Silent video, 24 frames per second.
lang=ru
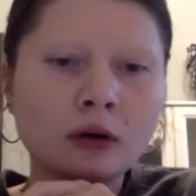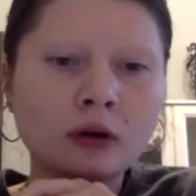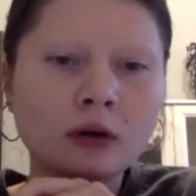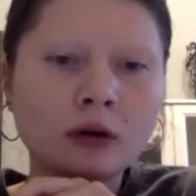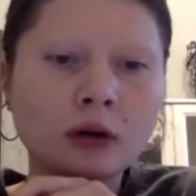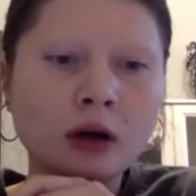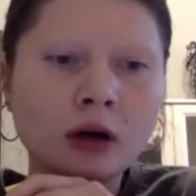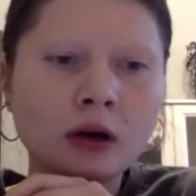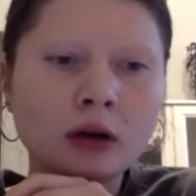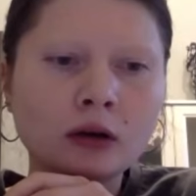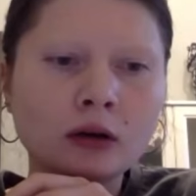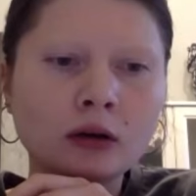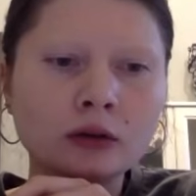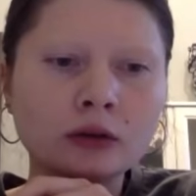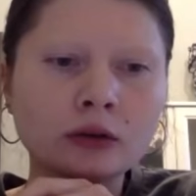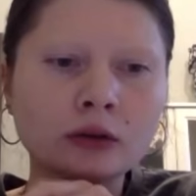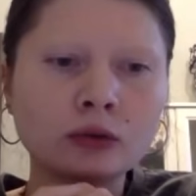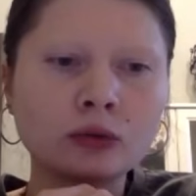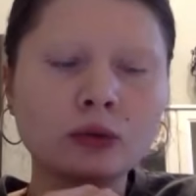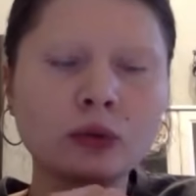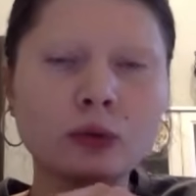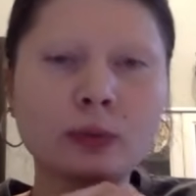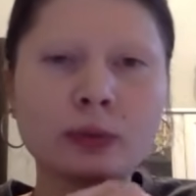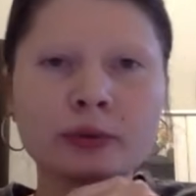как
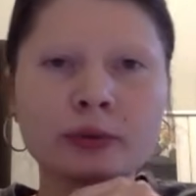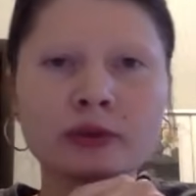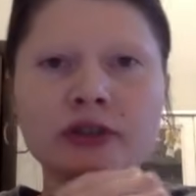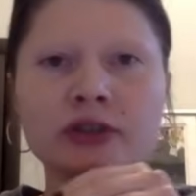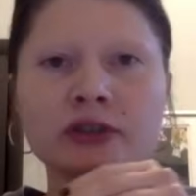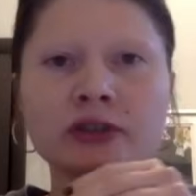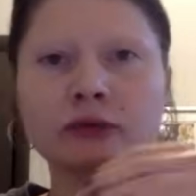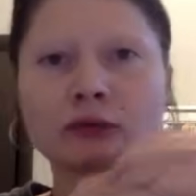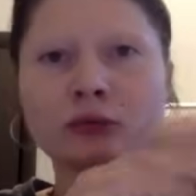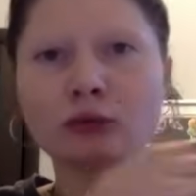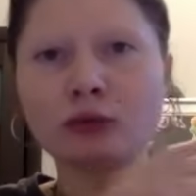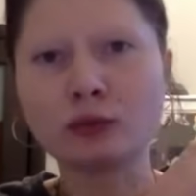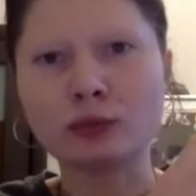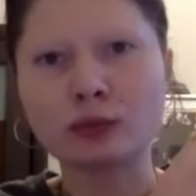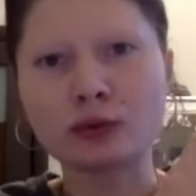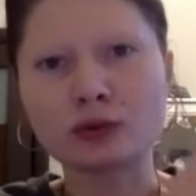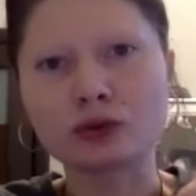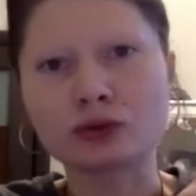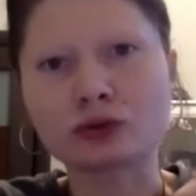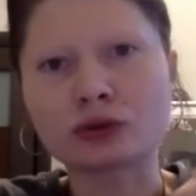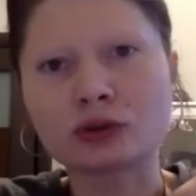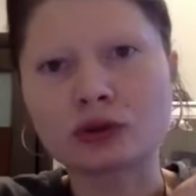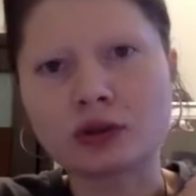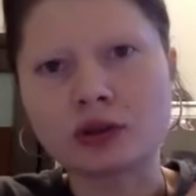такую позитивную
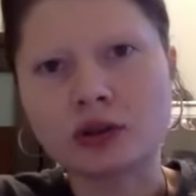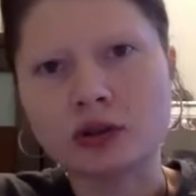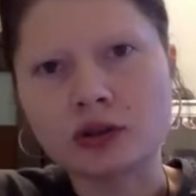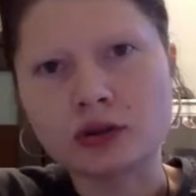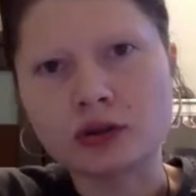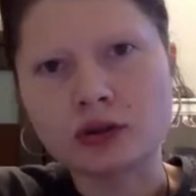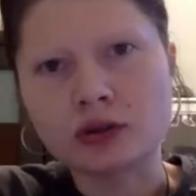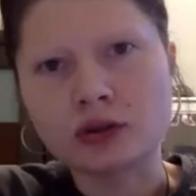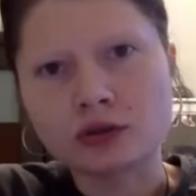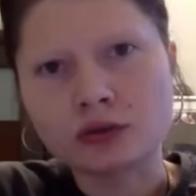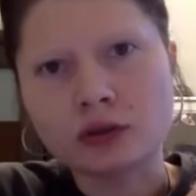небольшую страницу для